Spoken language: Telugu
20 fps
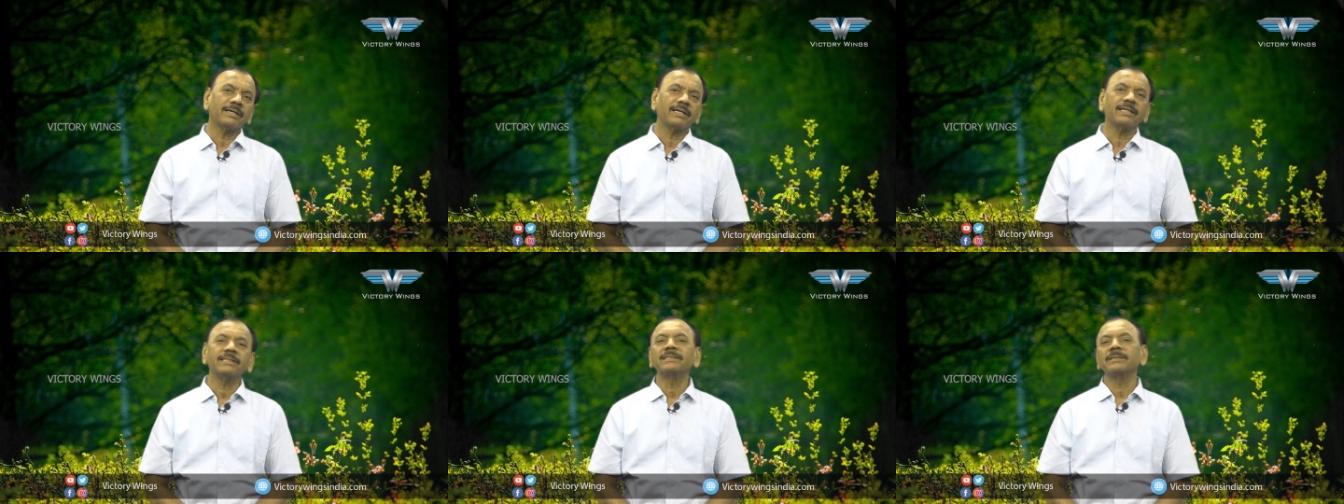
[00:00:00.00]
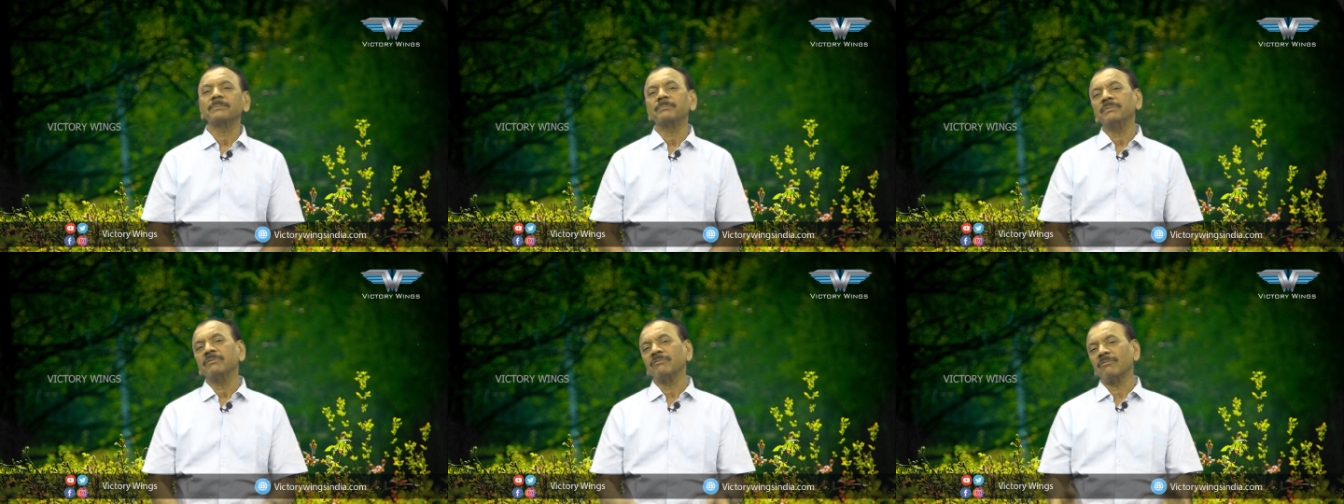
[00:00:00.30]
అని
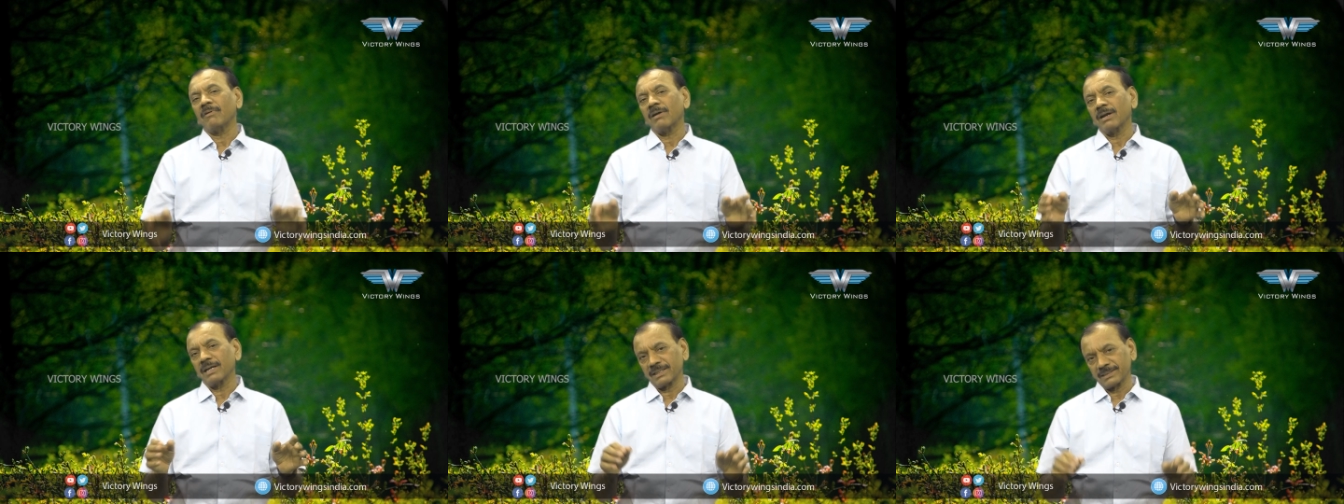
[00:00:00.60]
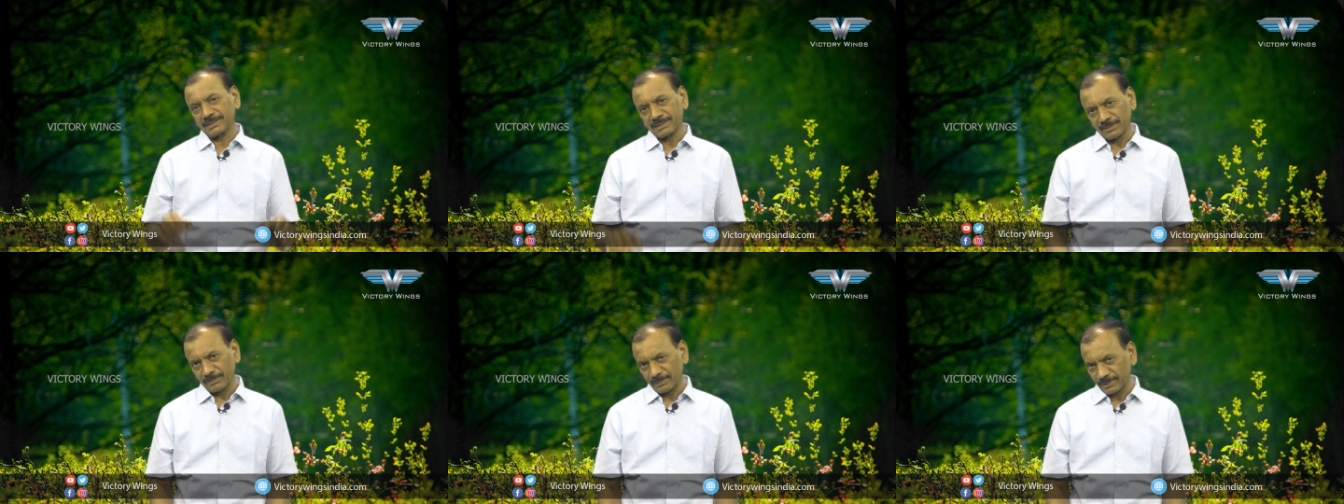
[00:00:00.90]
చెప్పి
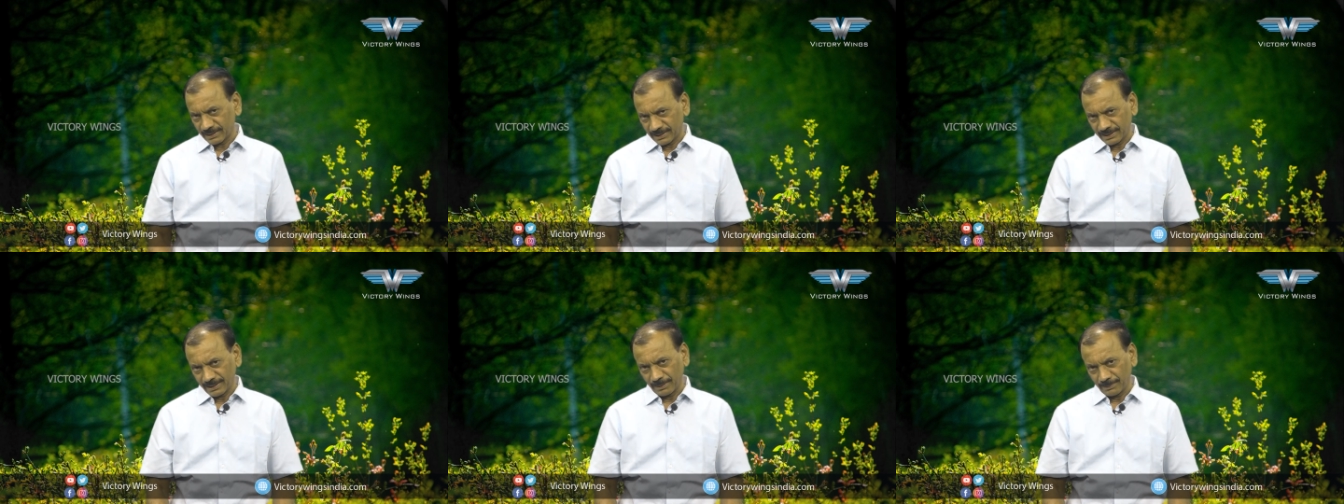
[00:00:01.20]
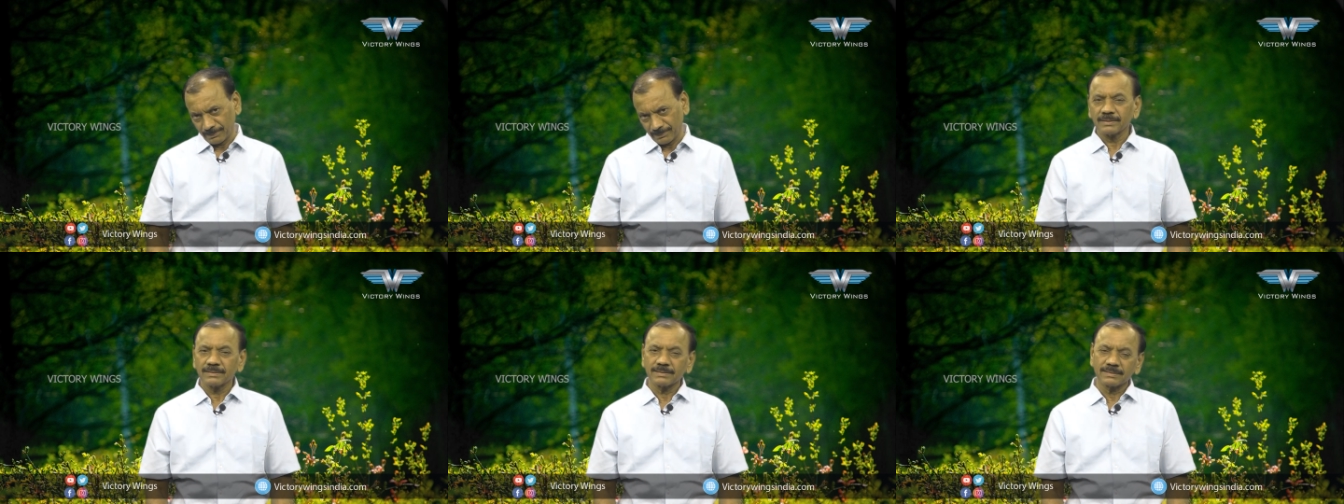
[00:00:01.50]
వాళ్ళకి సమస్య
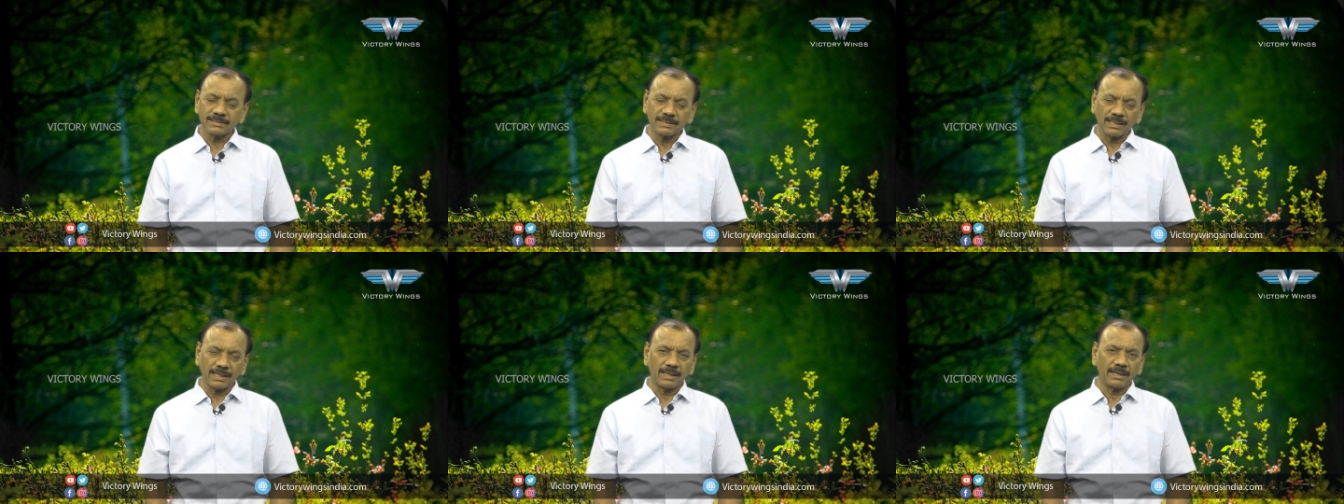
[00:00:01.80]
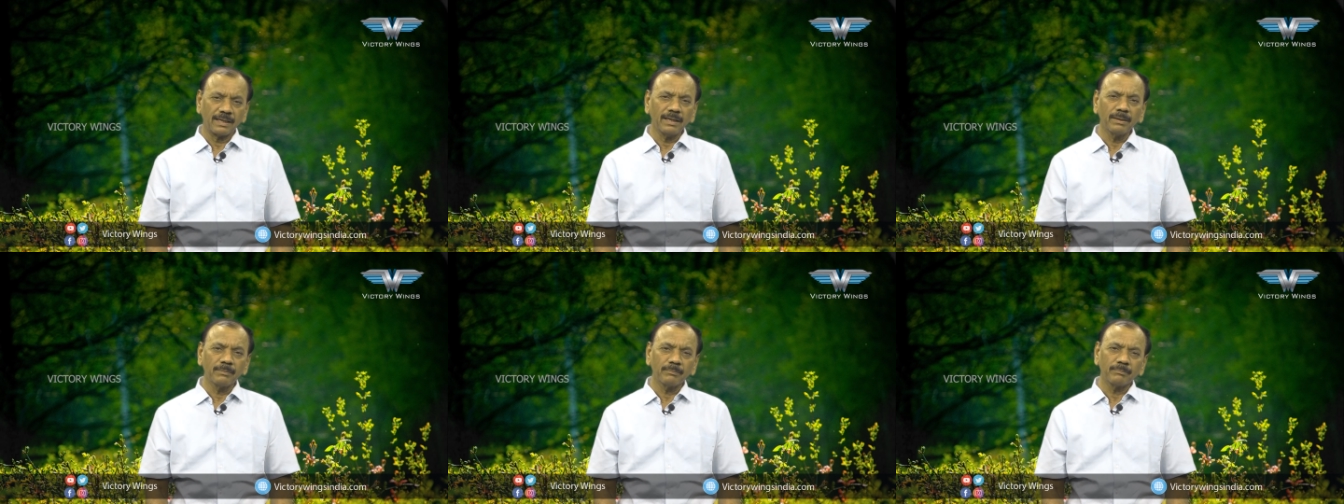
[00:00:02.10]

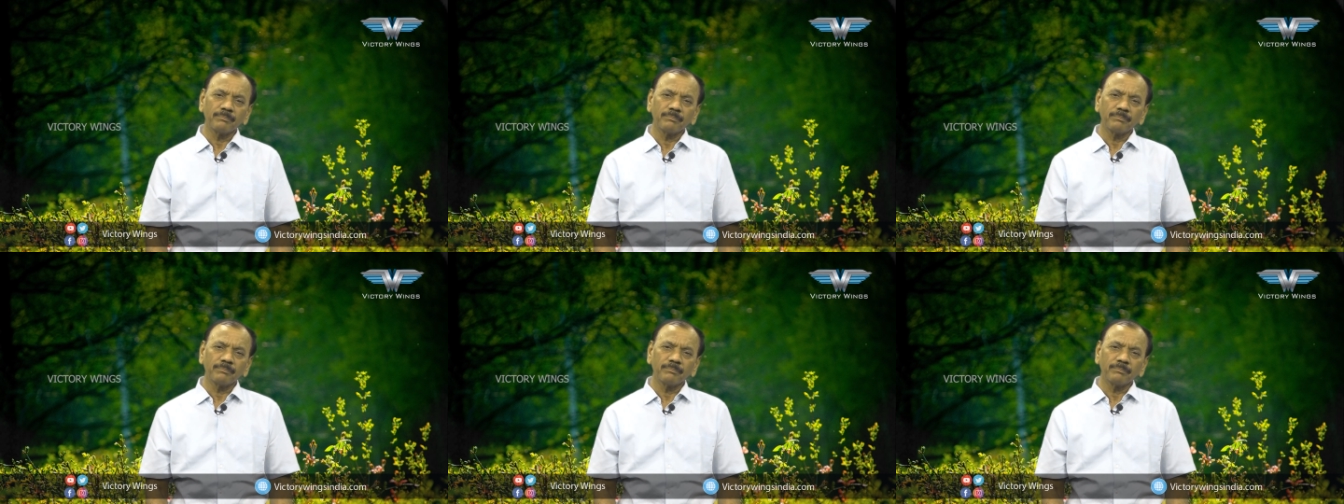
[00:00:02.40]
సరే